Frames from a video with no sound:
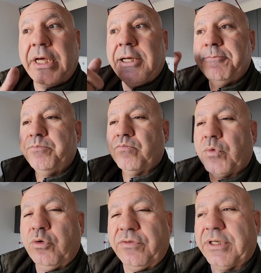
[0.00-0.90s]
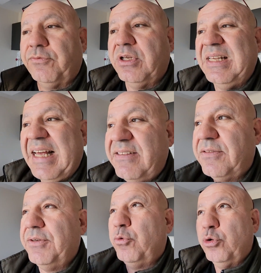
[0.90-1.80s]
Wer Lust hat für die
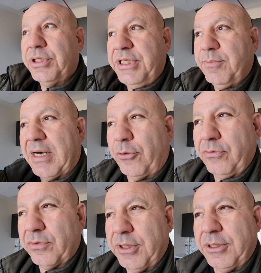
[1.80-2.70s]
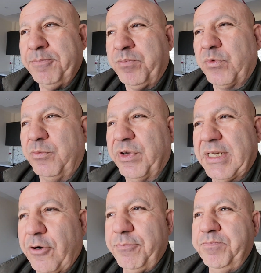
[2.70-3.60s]
letzte Wohnung hier im Haus zum
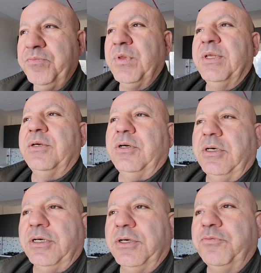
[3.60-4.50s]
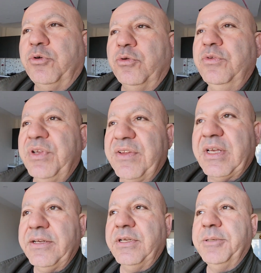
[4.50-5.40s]
Verkaufen äh, von unserer
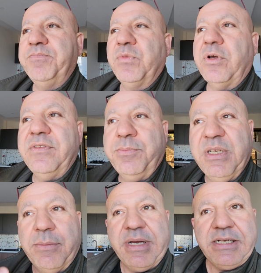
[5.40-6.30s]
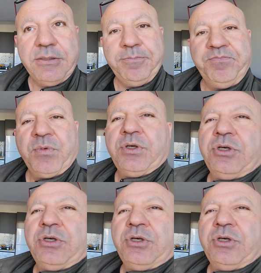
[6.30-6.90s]
Seite, soll sich bitte melden.